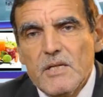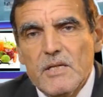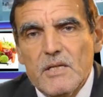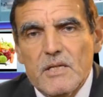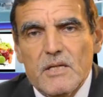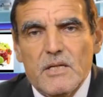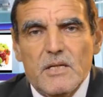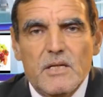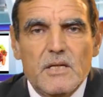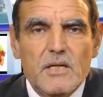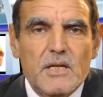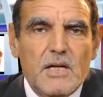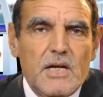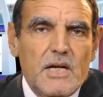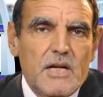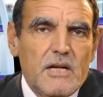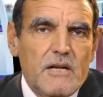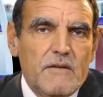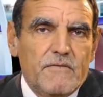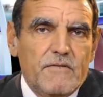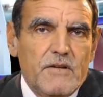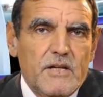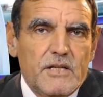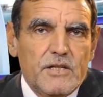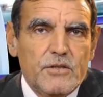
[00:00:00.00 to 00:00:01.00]
Euh, à
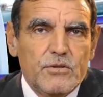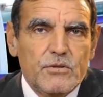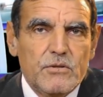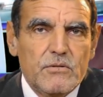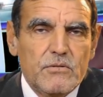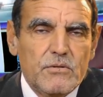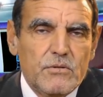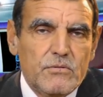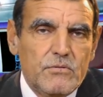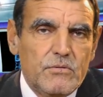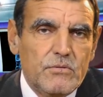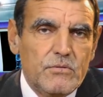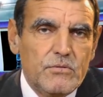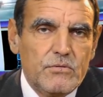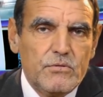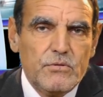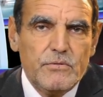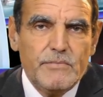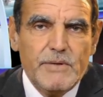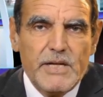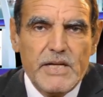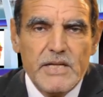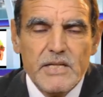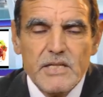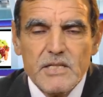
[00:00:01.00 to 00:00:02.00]
la farine de,
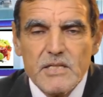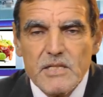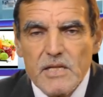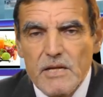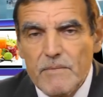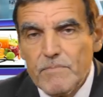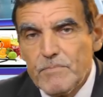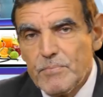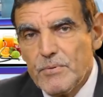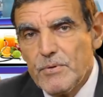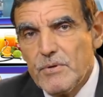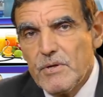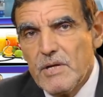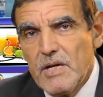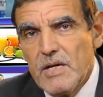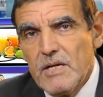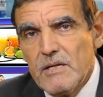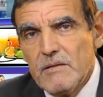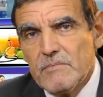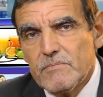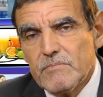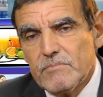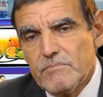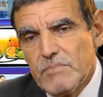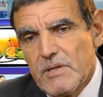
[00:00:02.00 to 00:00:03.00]
maïs, un peu,
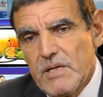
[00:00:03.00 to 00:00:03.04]
hein,